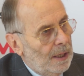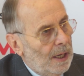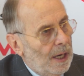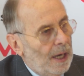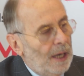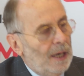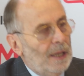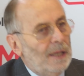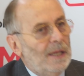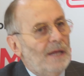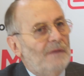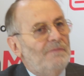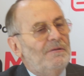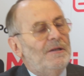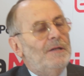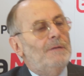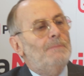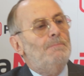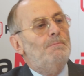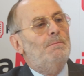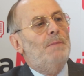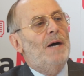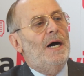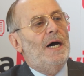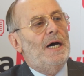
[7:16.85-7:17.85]
ale nawet
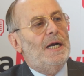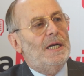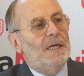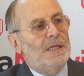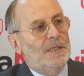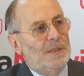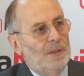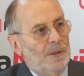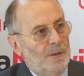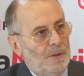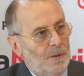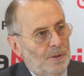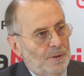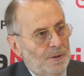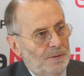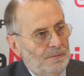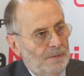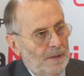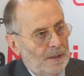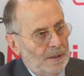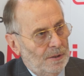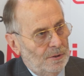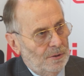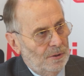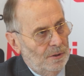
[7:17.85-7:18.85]
bardzo
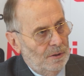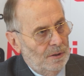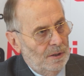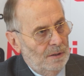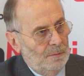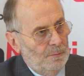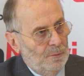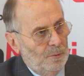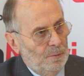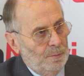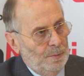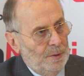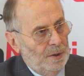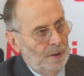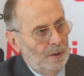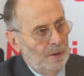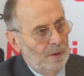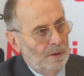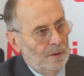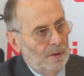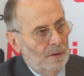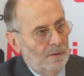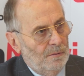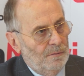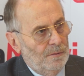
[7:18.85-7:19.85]
doświadczonemu
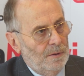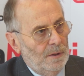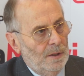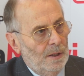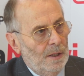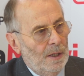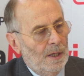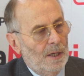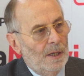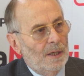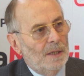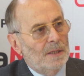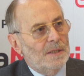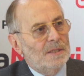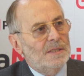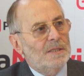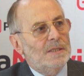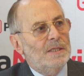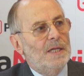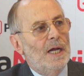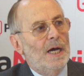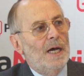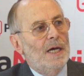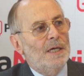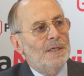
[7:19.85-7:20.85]
pilotowi
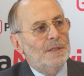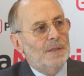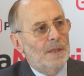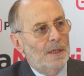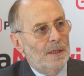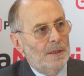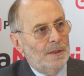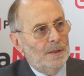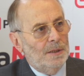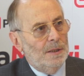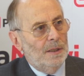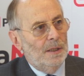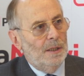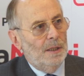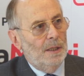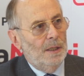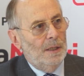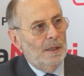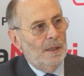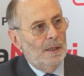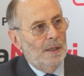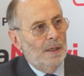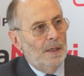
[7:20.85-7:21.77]
zdarza się,